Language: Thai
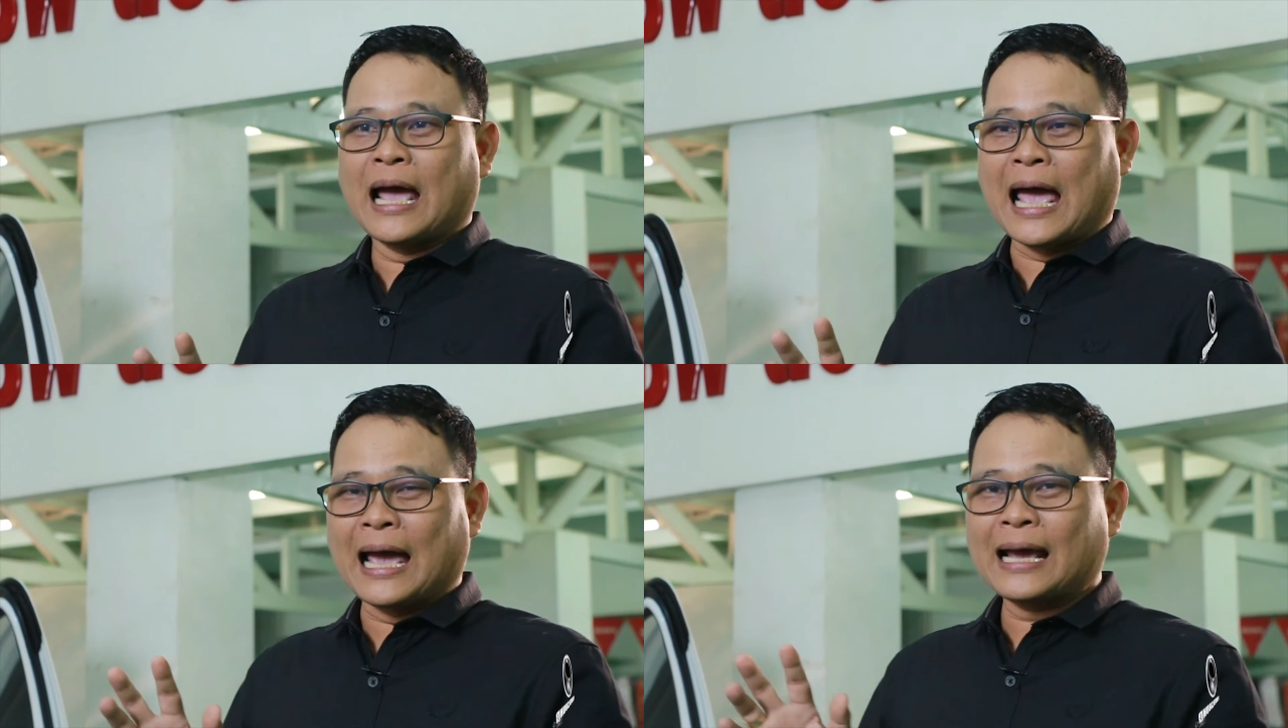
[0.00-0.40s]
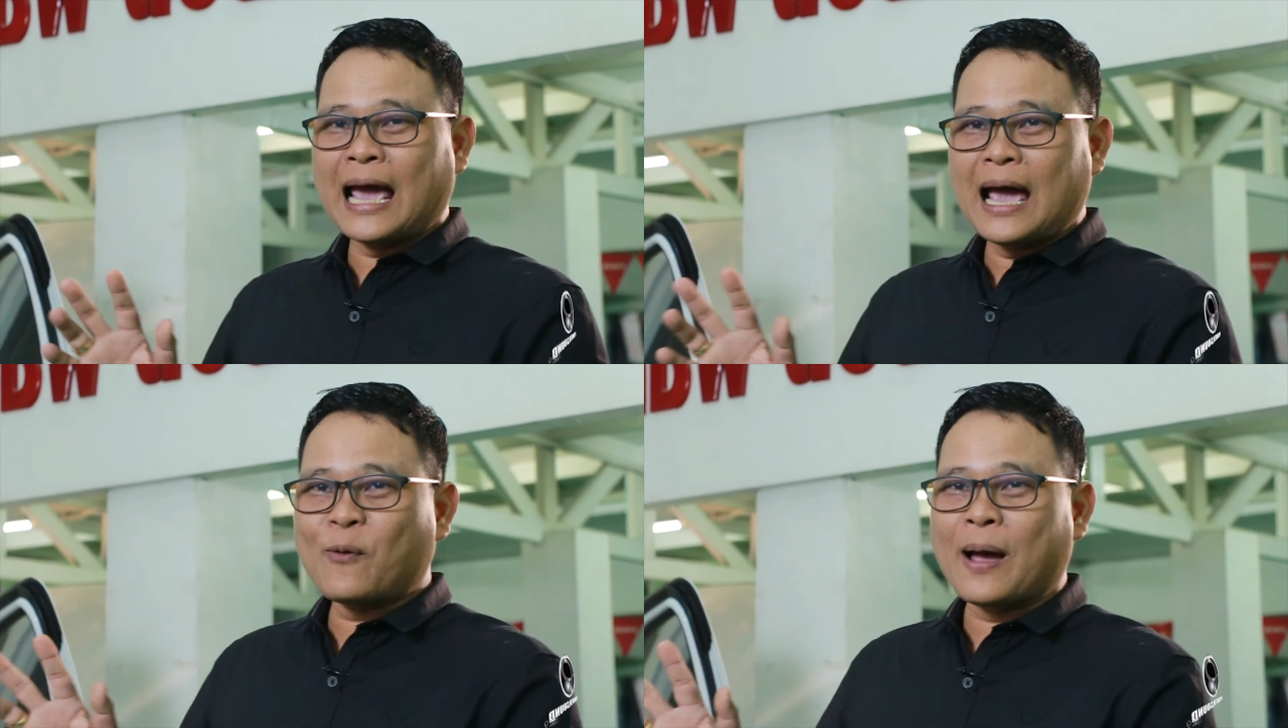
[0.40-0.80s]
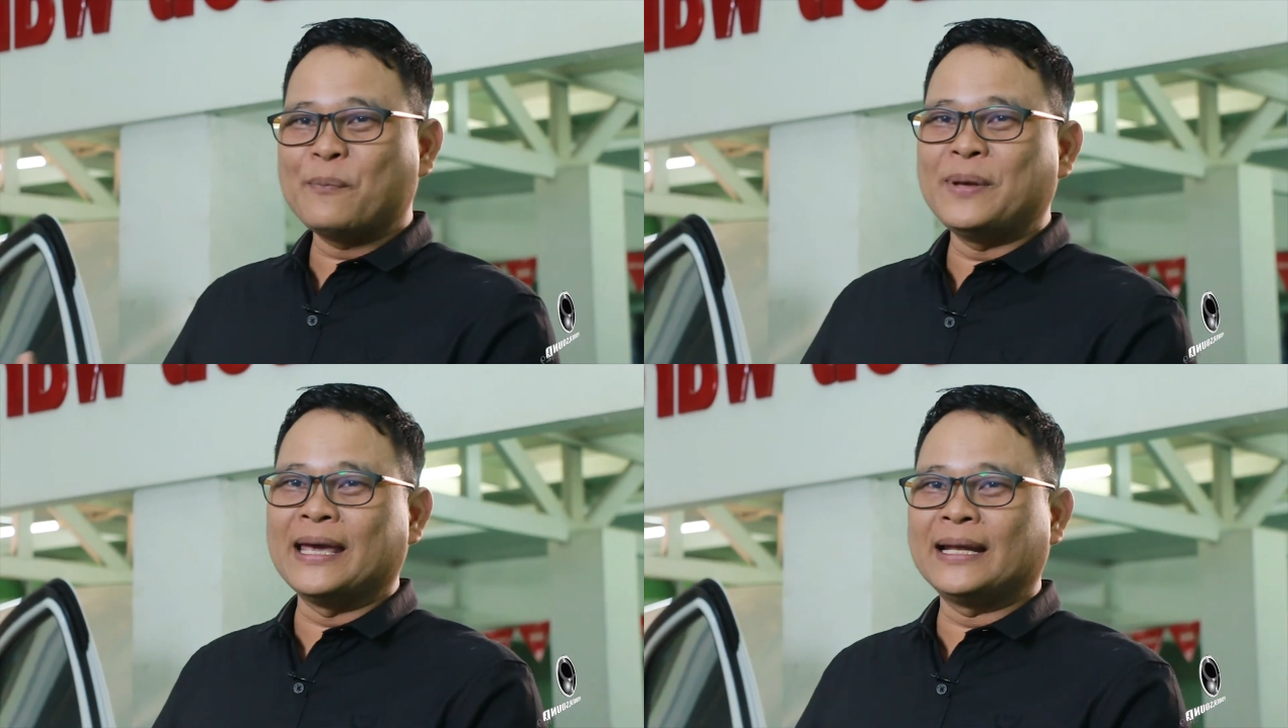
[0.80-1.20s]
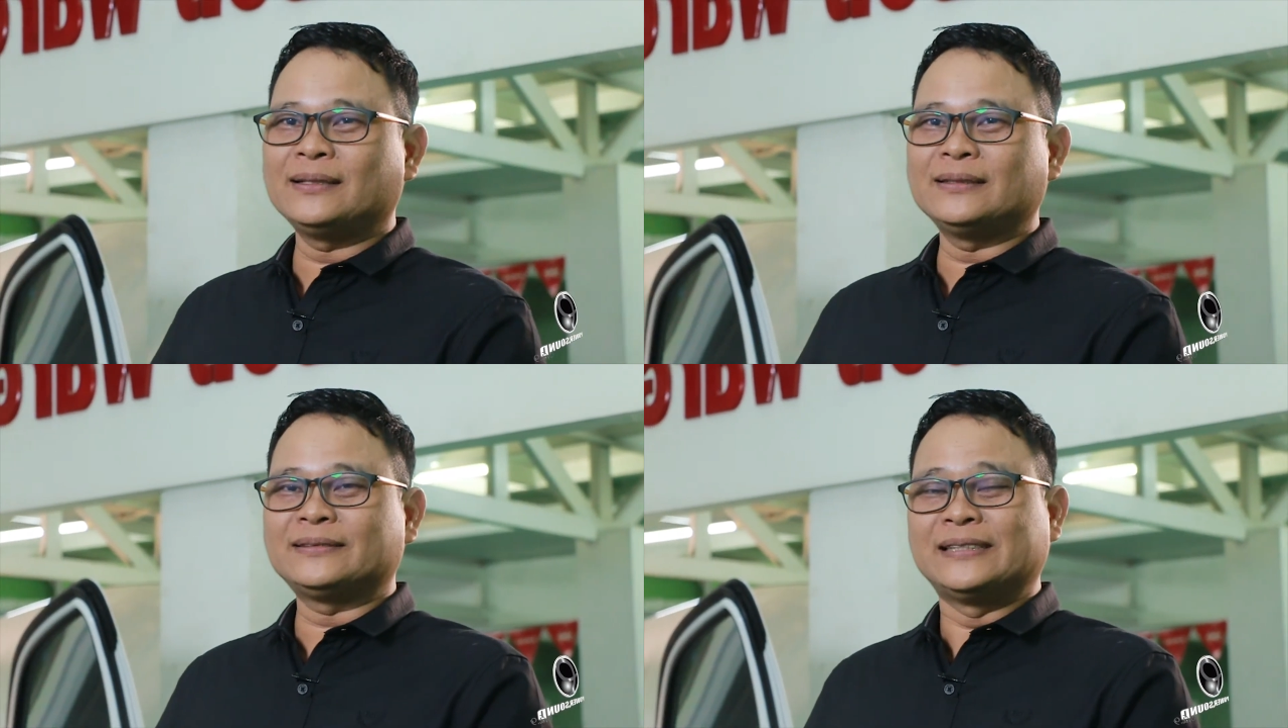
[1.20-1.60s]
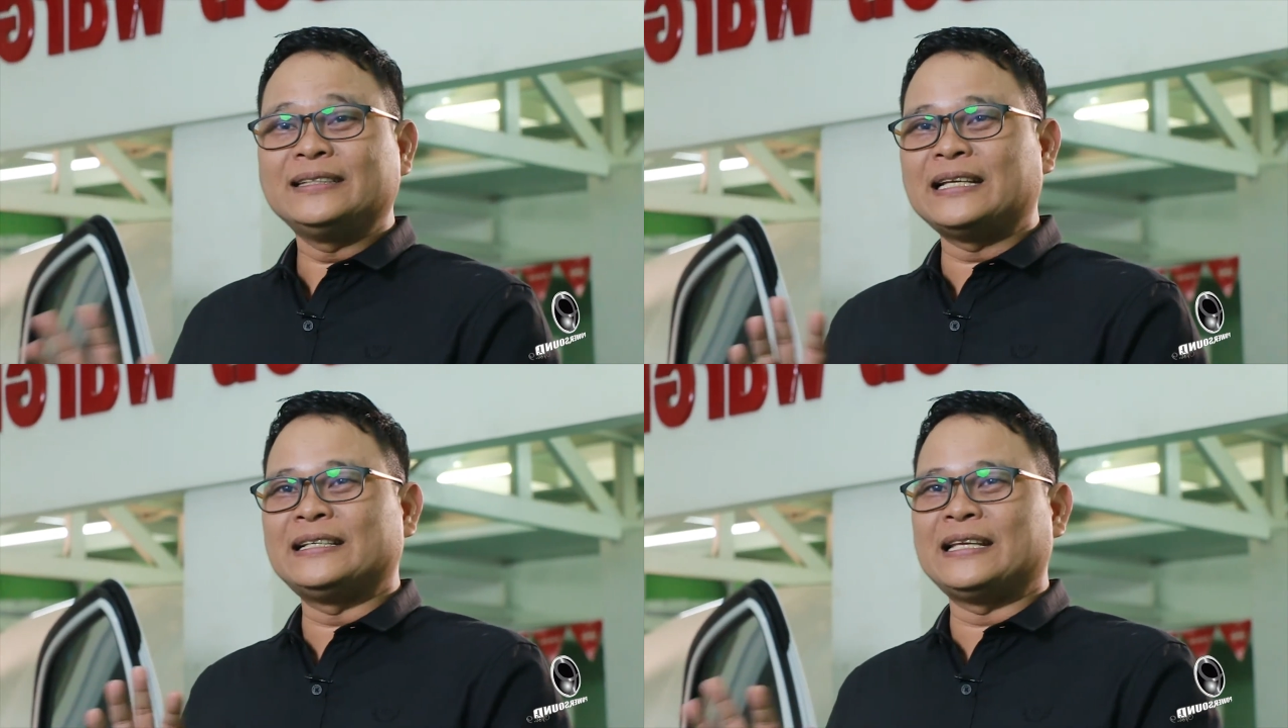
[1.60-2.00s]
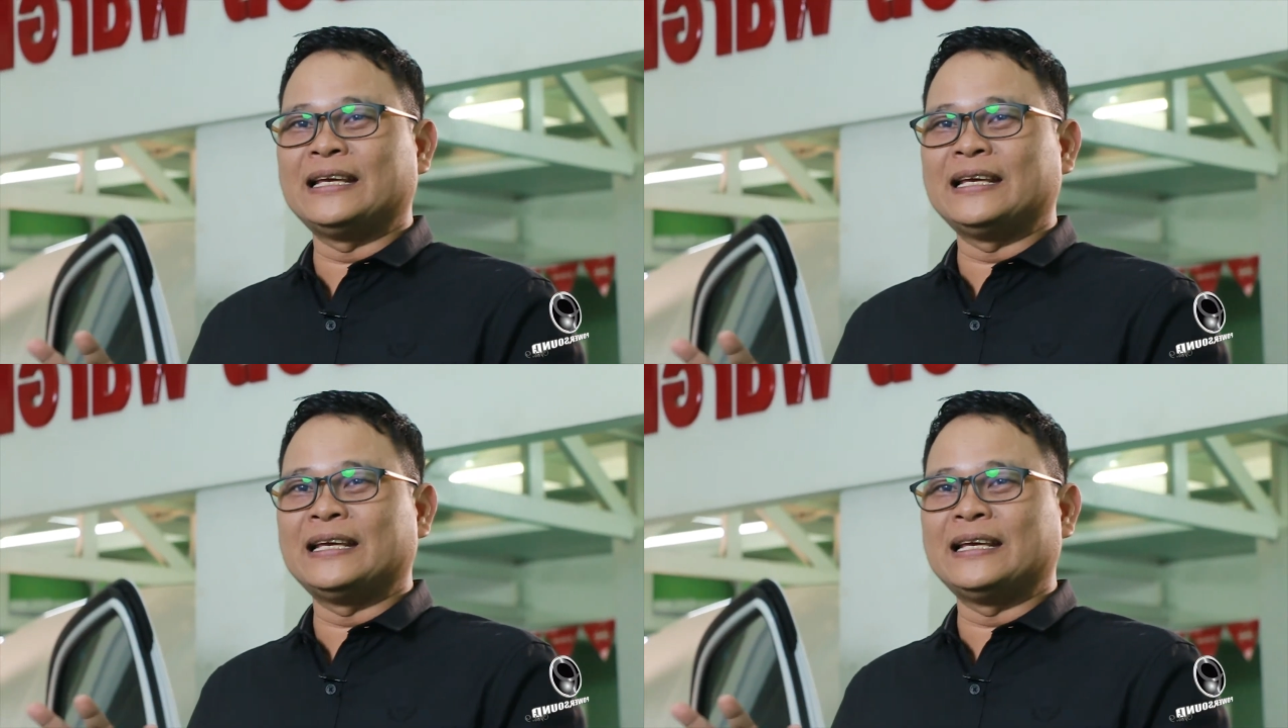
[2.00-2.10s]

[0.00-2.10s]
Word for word: หาค่าความเพี้ยนซึ่งจ